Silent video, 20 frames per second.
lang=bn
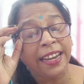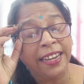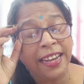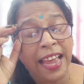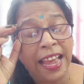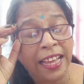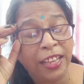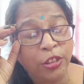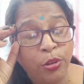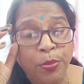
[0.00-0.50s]
এটা
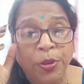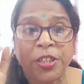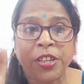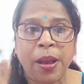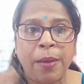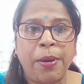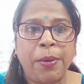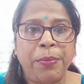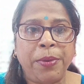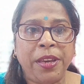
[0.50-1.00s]
একদমই
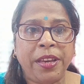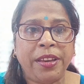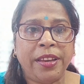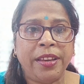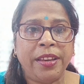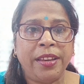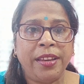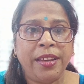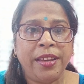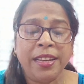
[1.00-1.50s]
স্বাভাবিক
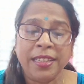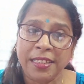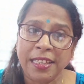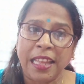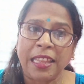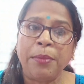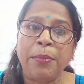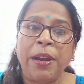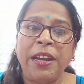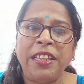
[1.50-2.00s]

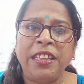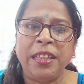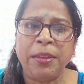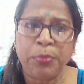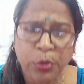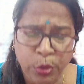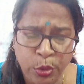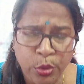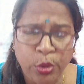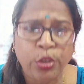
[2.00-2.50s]
যাদের বাড়িতে
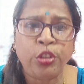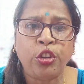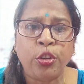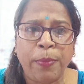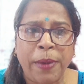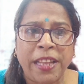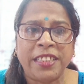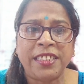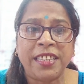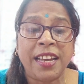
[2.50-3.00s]
দুরন্ত
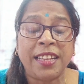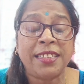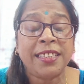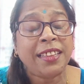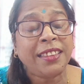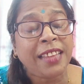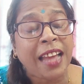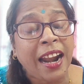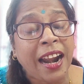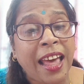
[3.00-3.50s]
বাচ্চা আছে
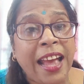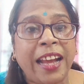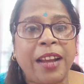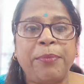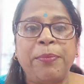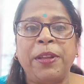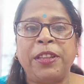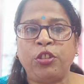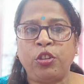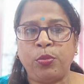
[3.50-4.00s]
তারা
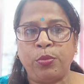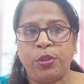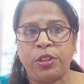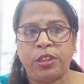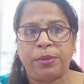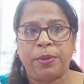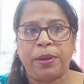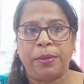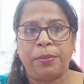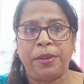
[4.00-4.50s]
একমাত্র
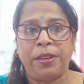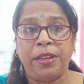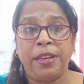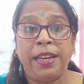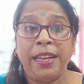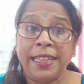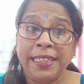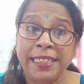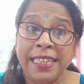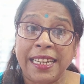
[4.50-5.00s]
বলতে পারবে
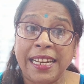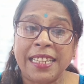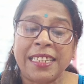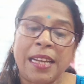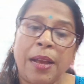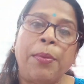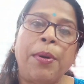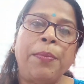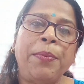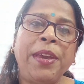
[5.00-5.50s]
যেটা
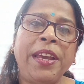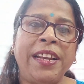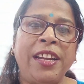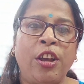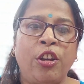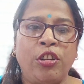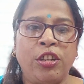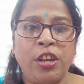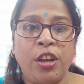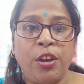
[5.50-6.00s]
স্বাভাবিক না
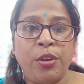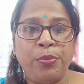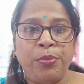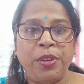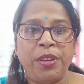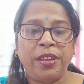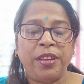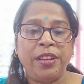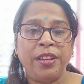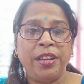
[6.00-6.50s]
অস্বাভাবিক
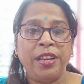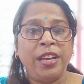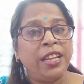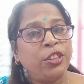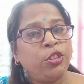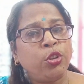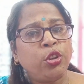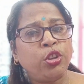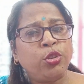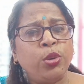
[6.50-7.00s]

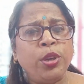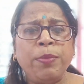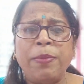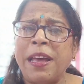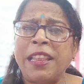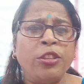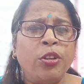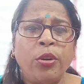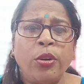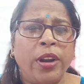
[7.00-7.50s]
তো তুই
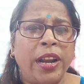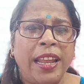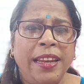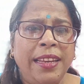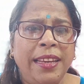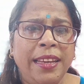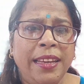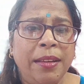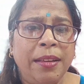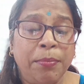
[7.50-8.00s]
বাধ্য
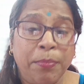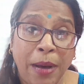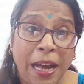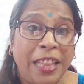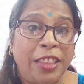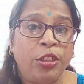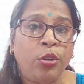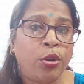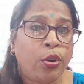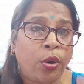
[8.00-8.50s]
করালি
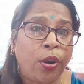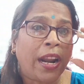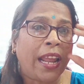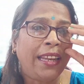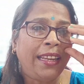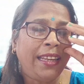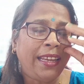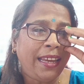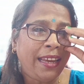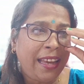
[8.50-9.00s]
বাধ্য
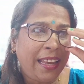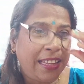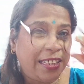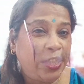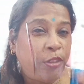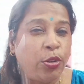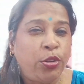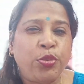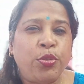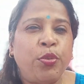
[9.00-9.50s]
করালি
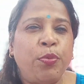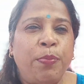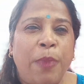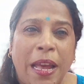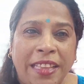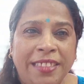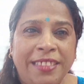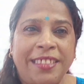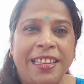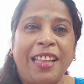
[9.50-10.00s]
যে ওইটুকু
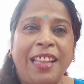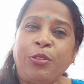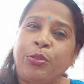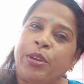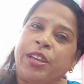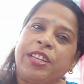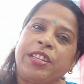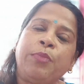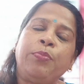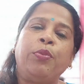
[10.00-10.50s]
বাচ্চা
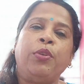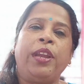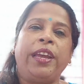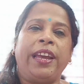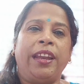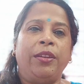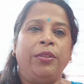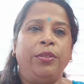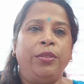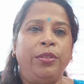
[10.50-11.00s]
তোকে সে বলে
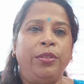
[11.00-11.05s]
গেল